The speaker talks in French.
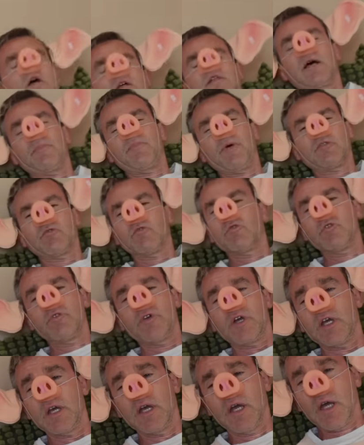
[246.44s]
T'as pas
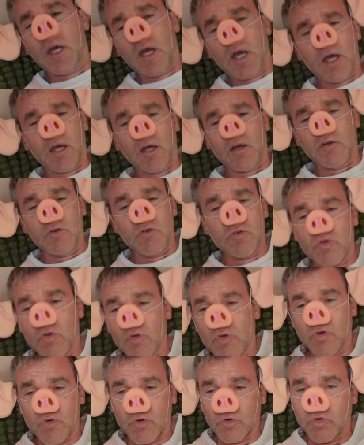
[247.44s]
trouvé euh,
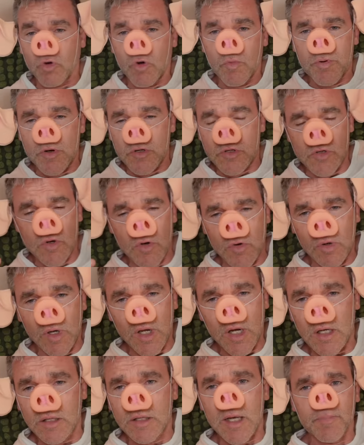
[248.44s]
une contre-potion
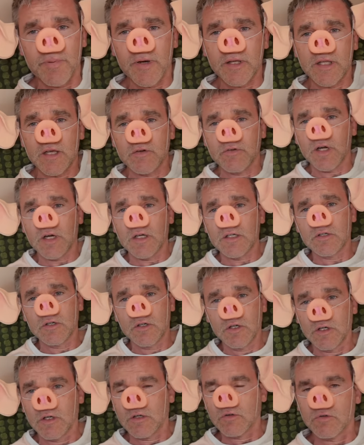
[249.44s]
là T'as pas été
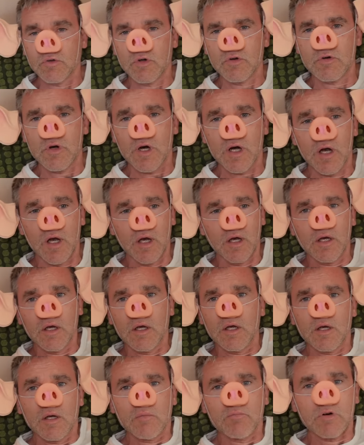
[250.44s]
balayé De quoi
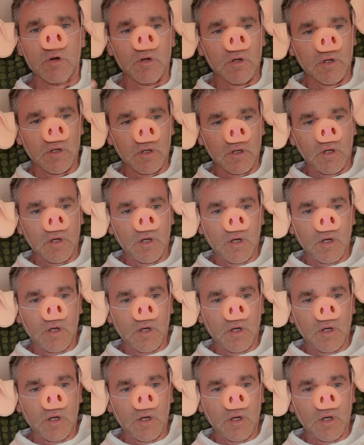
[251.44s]
Oh là là là